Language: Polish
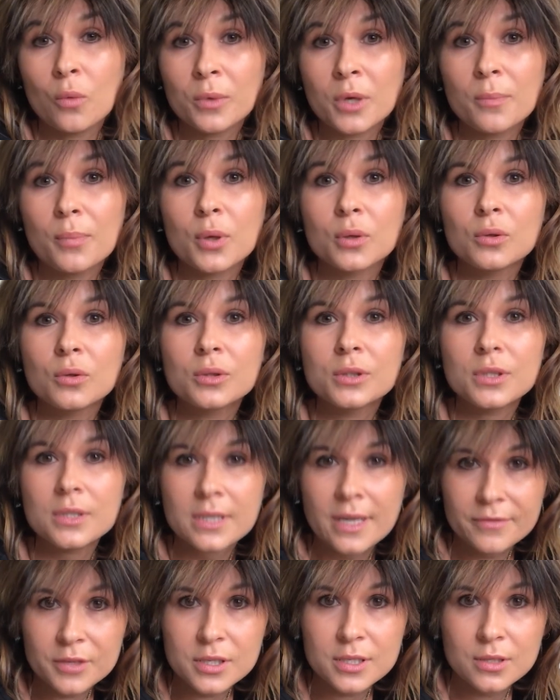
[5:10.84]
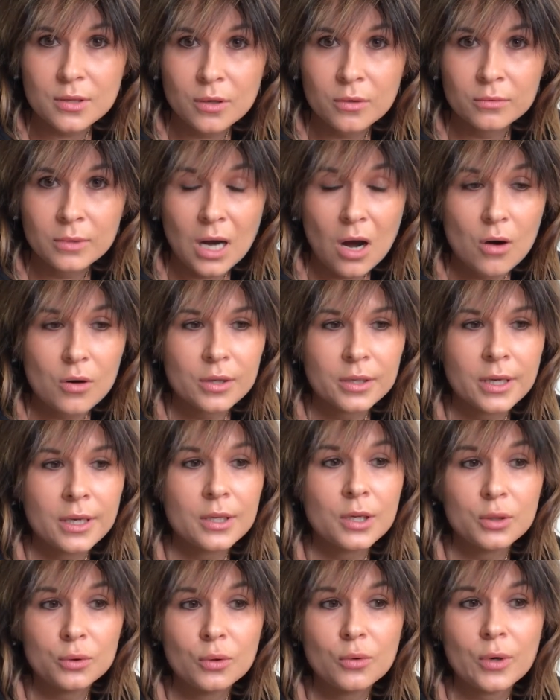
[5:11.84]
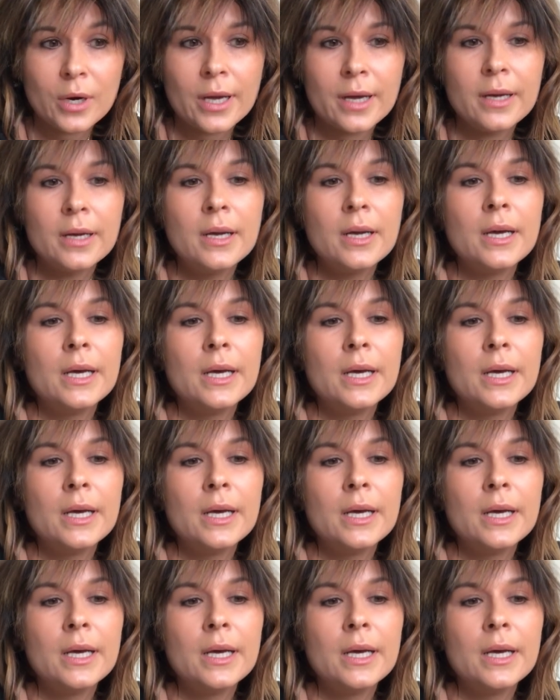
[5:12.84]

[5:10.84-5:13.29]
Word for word: U mnie produkty zawsze stoją na oknie, niektóre.